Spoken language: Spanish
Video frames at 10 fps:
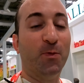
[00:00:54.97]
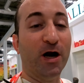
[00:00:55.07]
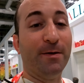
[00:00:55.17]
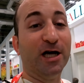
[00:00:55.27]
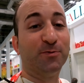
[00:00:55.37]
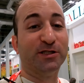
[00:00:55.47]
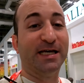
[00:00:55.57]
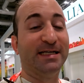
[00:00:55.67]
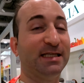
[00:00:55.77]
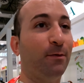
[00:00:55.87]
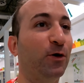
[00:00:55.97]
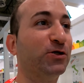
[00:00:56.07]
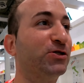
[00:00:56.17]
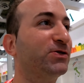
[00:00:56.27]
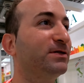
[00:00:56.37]
Bueno amigos, pues aquí
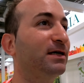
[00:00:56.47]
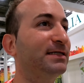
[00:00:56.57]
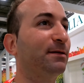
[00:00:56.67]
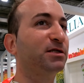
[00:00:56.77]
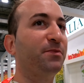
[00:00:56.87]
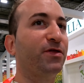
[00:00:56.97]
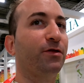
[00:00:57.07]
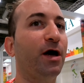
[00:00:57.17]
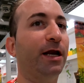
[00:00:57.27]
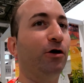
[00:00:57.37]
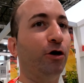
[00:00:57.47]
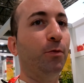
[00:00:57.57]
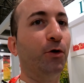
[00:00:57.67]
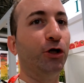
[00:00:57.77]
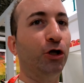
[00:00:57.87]
estamos, estamos empezando a recorrer
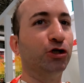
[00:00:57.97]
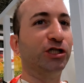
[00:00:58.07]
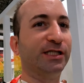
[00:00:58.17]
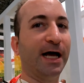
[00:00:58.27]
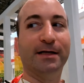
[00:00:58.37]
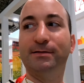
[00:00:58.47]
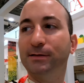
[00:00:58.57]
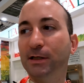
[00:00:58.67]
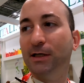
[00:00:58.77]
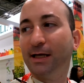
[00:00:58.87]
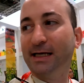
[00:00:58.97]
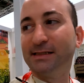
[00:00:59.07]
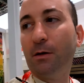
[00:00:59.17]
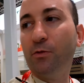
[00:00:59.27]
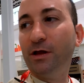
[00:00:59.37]
un poquito los stands que
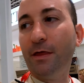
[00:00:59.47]
están muy